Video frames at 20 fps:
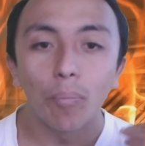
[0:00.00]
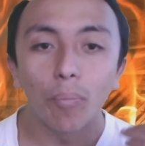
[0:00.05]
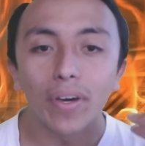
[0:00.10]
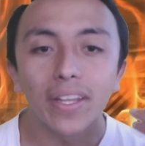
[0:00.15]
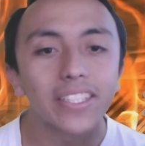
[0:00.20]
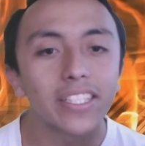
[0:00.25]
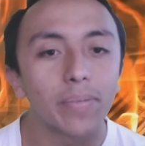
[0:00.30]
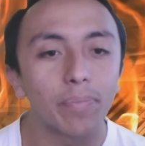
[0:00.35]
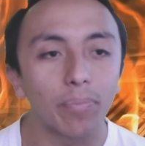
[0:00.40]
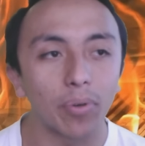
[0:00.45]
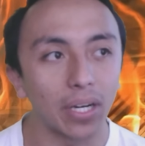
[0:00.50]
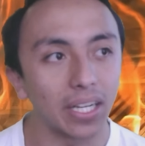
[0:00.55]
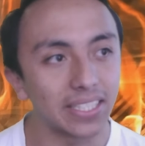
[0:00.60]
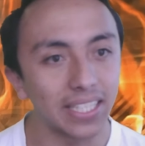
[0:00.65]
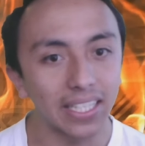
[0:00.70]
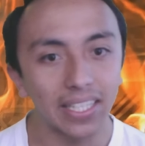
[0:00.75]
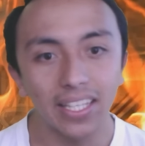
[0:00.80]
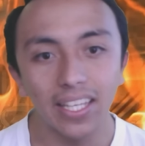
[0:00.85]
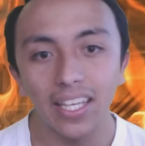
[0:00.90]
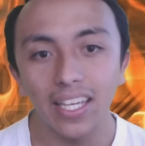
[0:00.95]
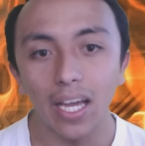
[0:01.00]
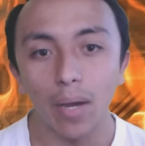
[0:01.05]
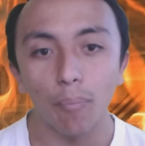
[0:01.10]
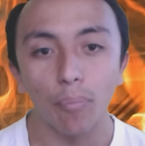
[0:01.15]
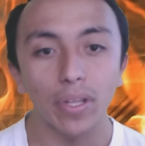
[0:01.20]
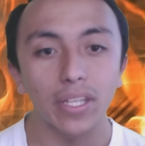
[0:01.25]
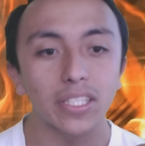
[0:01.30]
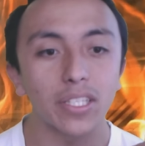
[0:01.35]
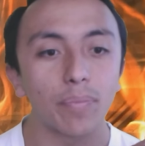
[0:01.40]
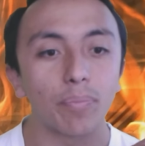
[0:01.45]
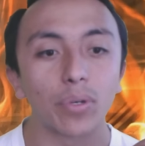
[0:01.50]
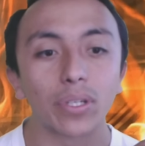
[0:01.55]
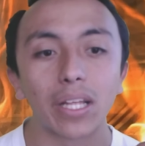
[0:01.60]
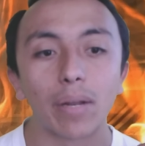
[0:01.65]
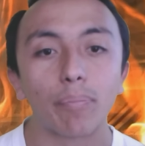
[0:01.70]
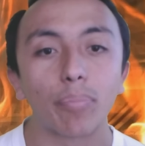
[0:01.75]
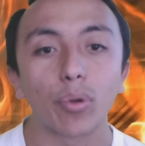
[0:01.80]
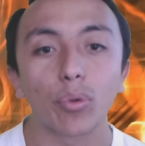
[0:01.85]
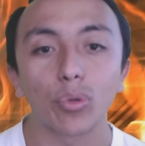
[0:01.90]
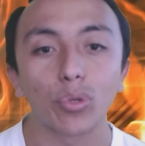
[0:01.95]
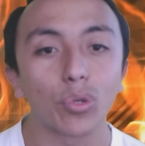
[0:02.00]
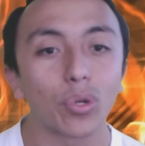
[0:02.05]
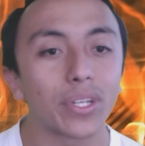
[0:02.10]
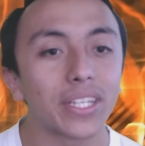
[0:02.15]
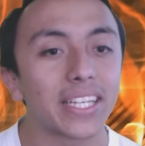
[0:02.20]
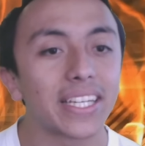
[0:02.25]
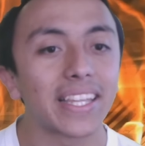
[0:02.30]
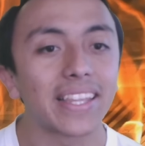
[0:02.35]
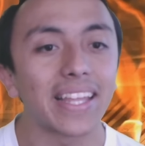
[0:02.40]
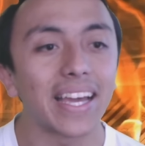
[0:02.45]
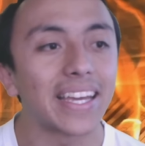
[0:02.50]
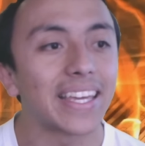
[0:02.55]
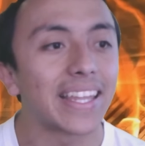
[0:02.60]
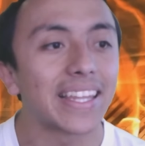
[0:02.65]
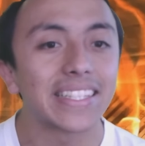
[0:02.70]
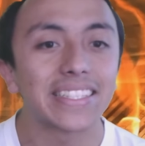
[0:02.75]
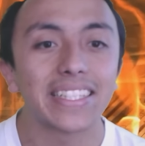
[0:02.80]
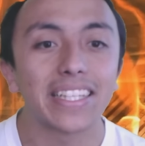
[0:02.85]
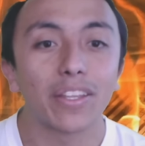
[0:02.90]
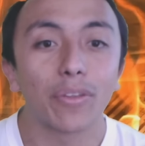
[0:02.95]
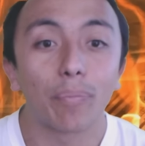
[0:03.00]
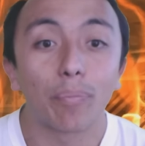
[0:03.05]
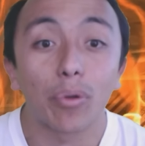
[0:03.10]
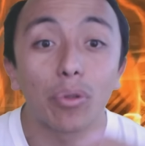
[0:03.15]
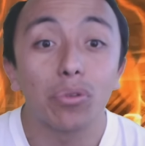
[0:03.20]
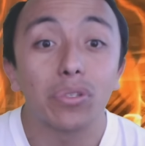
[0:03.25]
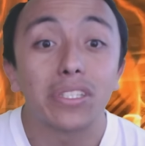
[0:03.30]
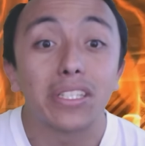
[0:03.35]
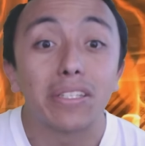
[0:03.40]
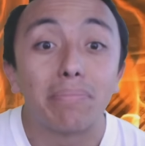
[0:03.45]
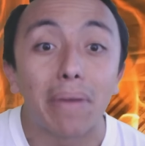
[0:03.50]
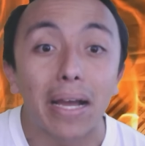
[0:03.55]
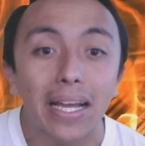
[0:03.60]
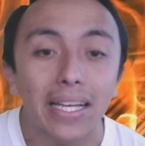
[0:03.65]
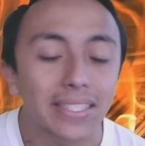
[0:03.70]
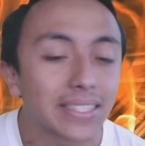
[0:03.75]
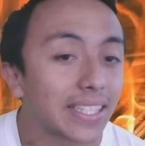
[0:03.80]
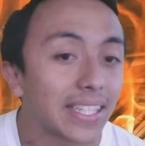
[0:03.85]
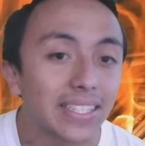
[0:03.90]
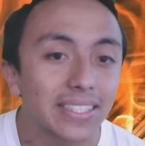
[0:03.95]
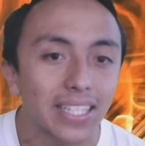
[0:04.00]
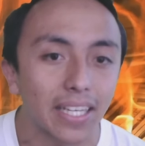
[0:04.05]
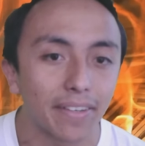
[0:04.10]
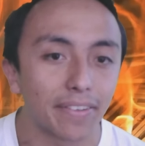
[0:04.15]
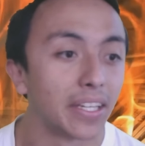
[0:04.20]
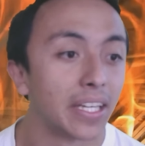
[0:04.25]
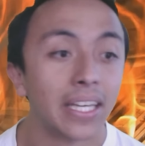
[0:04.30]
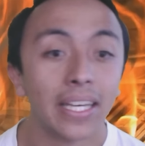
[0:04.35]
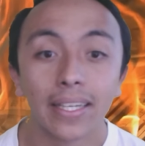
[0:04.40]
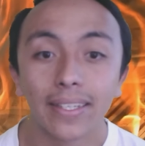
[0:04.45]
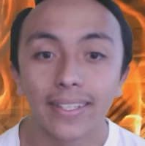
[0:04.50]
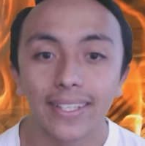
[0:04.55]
Puede ser por la sequía, puede ser porque el productor haya, haya decidido producir más, quién sabe.